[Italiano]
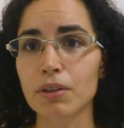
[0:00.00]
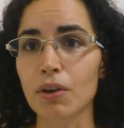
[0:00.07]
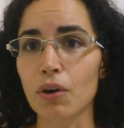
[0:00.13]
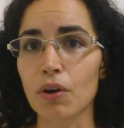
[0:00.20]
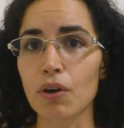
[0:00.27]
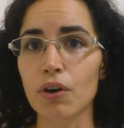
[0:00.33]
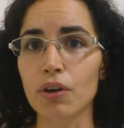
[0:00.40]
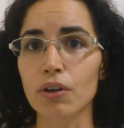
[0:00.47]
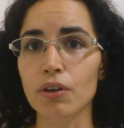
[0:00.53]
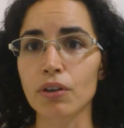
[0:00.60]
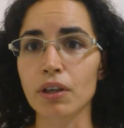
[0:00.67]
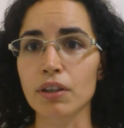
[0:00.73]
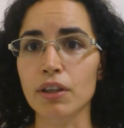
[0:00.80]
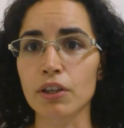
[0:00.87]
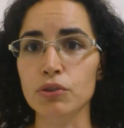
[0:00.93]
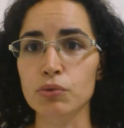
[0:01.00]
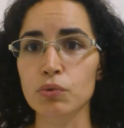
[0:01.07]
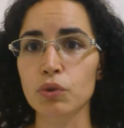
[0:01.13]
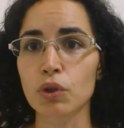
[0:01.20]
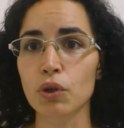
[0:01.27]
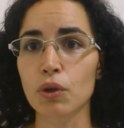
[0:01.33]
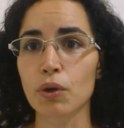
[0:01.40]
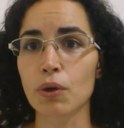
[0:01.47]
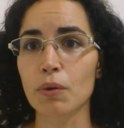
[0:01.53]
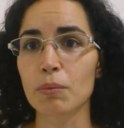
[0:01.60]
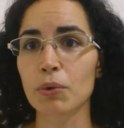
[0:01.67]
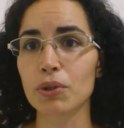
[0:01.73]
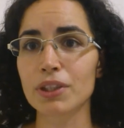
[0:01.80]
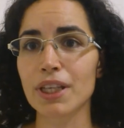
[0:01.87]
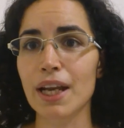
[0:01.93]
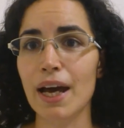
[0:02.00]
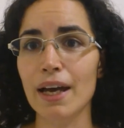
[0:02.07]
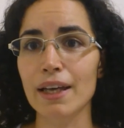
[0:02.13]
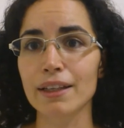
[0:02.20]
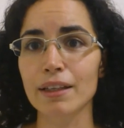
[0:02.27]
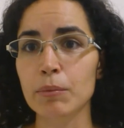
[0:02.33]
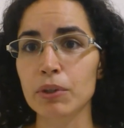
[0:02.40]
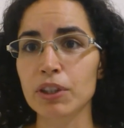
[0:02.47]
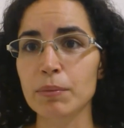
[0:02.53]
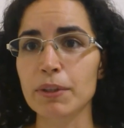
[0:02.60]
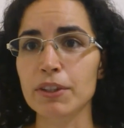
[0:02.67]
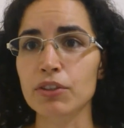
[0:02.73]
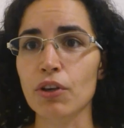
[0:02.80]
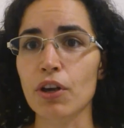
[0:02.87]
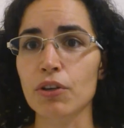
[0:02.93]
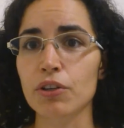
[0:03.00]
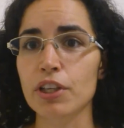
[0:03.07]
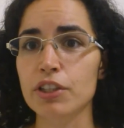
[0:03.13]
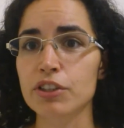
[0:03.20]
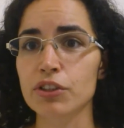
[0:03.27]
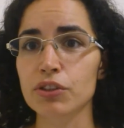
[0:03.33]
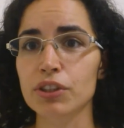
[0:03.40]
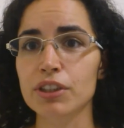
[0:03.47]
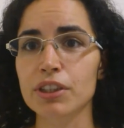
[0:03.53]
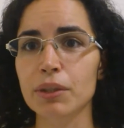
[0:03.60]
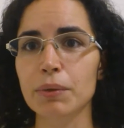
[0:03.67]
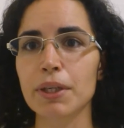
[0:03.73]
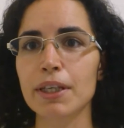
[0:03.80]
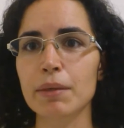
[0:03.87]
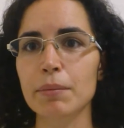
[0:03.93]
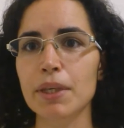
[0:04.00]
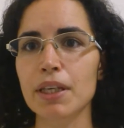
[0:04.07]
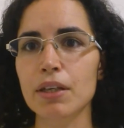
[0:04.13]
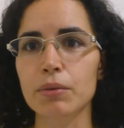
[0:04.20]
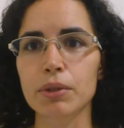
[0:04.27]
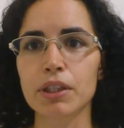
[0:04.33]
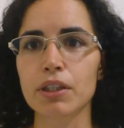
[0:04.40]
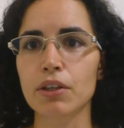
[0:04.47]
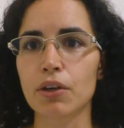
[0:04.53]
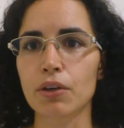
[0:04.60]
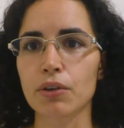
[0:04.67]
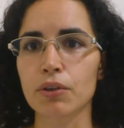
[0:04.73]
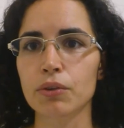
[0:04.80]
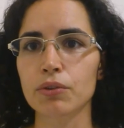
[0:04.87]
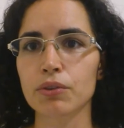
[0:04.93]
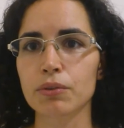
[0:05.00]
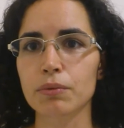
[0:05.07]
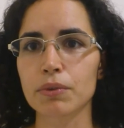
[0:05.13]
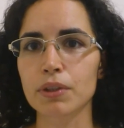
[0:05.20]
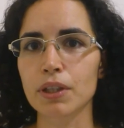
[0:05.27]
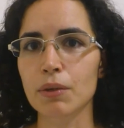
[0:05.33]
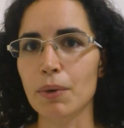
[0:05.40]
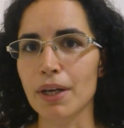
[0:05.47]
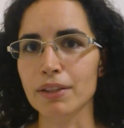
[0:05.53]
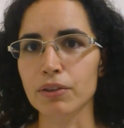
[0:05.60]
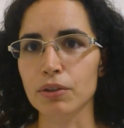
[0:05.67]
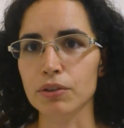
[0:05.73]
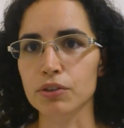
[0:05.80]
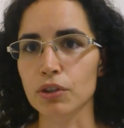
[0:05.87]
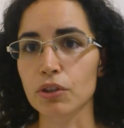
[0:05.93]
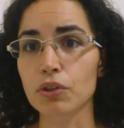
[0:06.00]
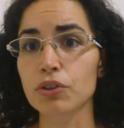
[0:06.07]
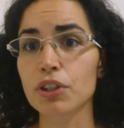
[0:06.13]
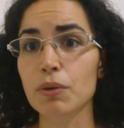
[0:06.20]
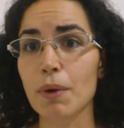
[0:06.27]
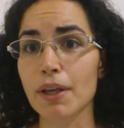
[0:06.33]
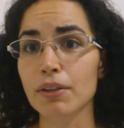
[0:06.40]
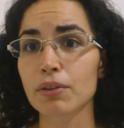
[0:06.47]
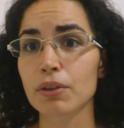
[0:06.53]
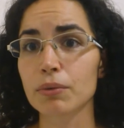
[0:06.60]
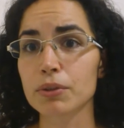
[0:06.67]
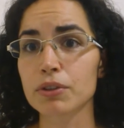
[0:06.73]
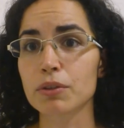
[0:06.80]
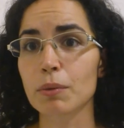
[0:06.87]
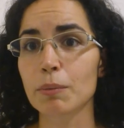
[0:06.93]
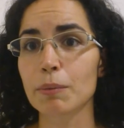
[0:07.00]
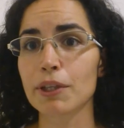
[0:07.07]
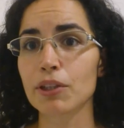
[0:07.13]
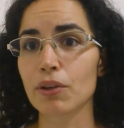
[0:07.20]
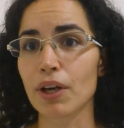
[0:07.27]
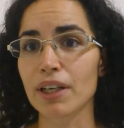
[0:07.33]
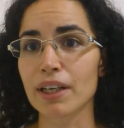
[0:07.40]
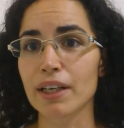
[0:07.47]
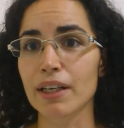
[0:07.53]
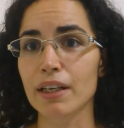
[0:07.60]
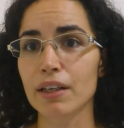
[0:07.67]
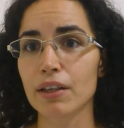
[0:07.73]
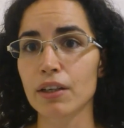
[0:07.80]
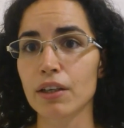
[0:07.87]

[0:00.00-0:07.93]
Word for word: Ho raggiunto molti like e molte persone hanno deciso di seguirmi e quindi ho continuato, sto continuando in questo momento anche